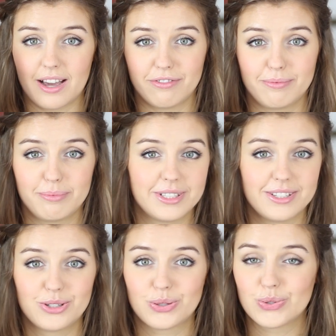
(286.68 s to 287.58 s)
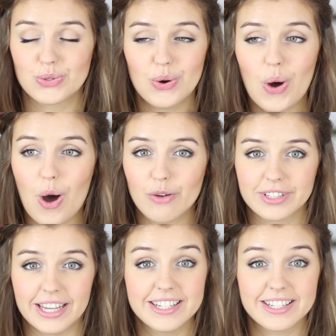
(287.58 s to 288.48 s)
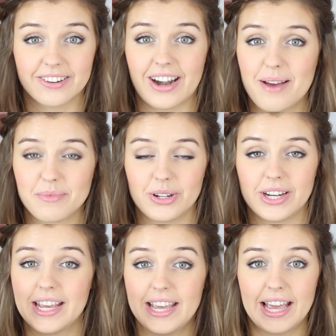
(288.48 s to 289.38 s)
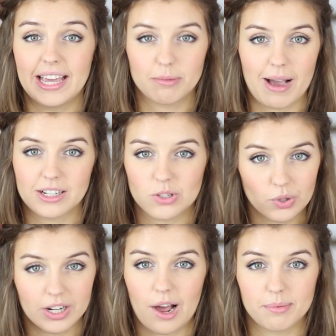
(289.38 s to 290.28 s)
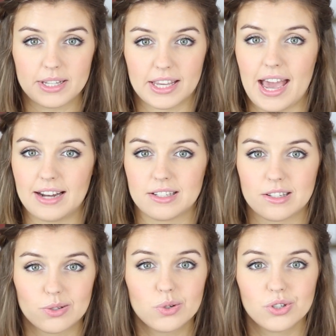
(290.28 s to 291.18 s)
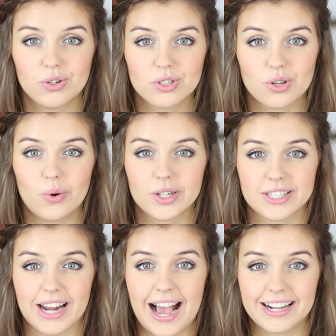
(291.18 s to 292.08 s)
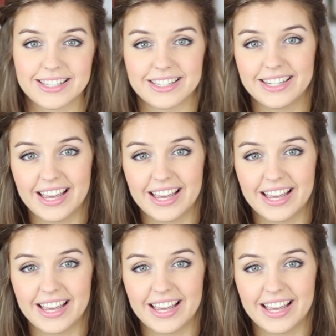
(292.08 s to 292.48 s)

ich habe sie schon so oft geinstagrammt und ich mag es unglaublich gern. Es ist so ein schönes Rot, ich trage sie